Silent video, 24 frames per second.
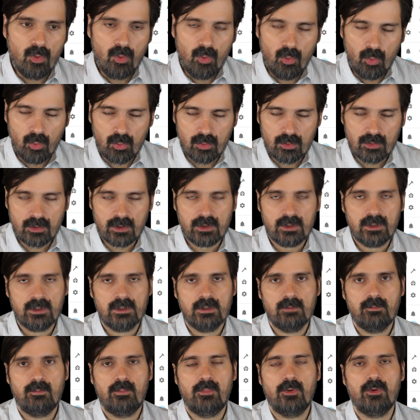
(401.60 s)

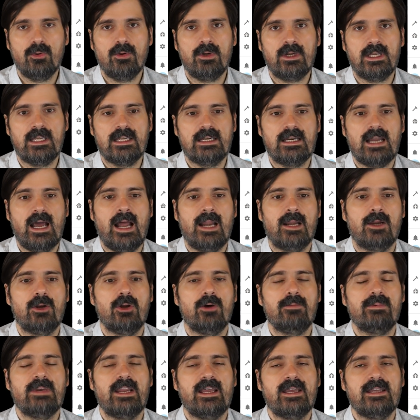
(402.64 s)
un plugin al
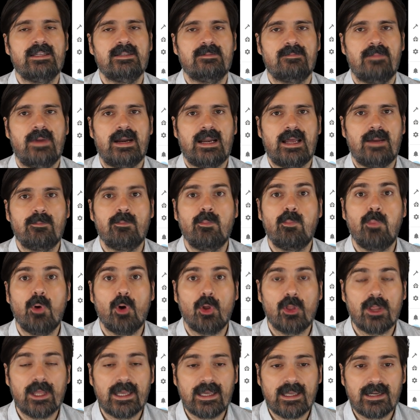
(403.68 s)
Lovelace para
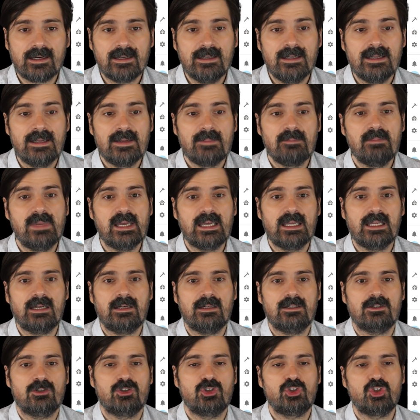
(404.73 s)
poder
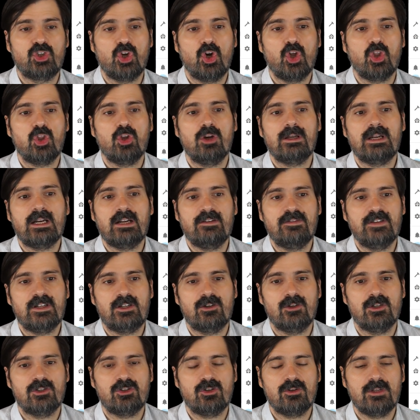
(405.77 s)
ver todo el
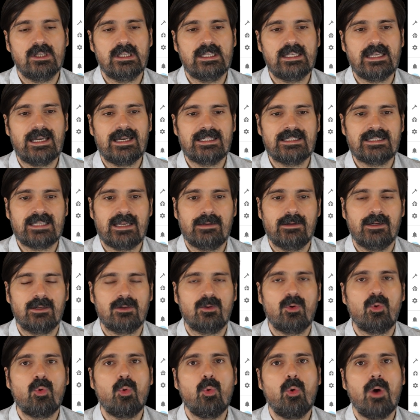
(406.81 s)
gráfico de todo el día y saber
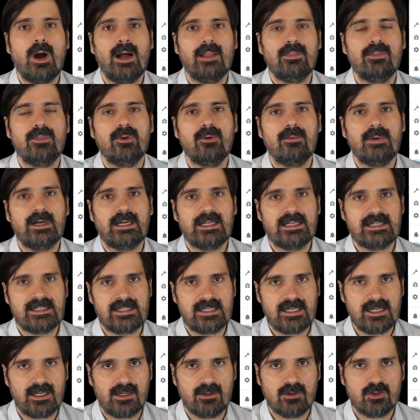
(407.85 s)
cuándo van a
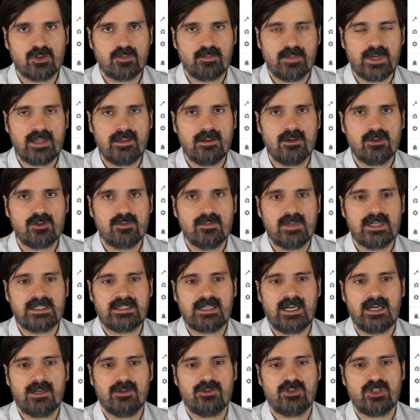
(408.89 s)
ser los precios más
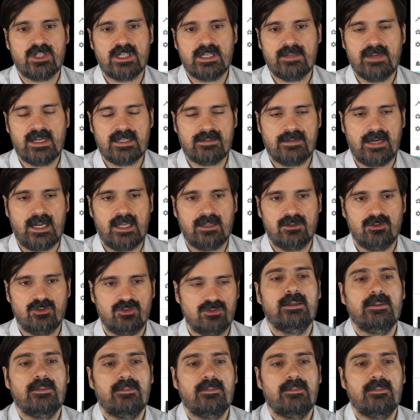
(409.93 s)
caros y más baratos.